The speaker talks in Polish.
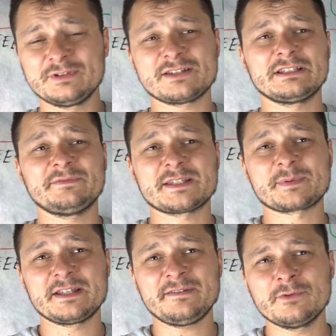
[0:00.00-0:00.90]
u nas od dawna
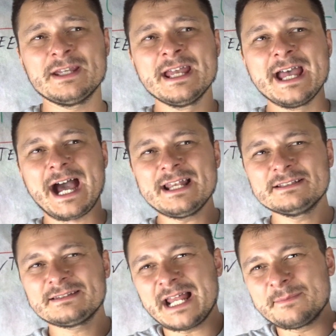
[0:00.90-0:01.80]
sprzedawały, ale
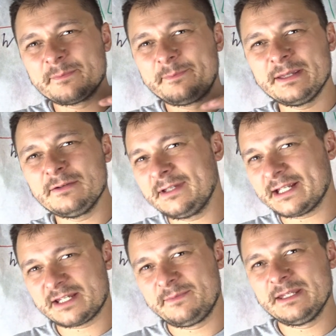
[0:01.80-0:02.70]
albo były
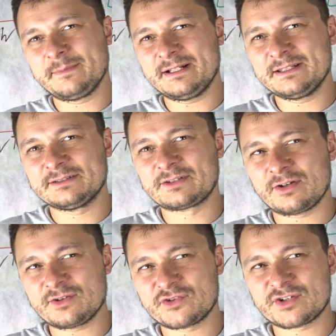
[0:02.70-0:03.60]
jakieś minimalnie
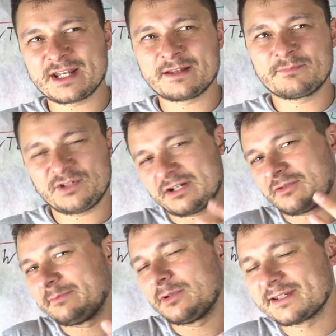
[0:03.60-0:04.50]
droższe, chociaż
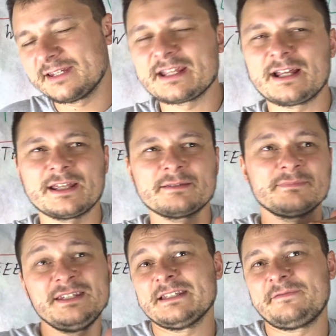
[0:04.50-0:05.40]
akurat blocki nie, ale
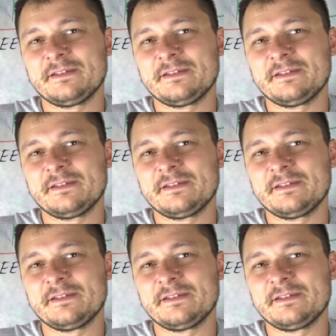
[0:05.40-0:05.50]
inne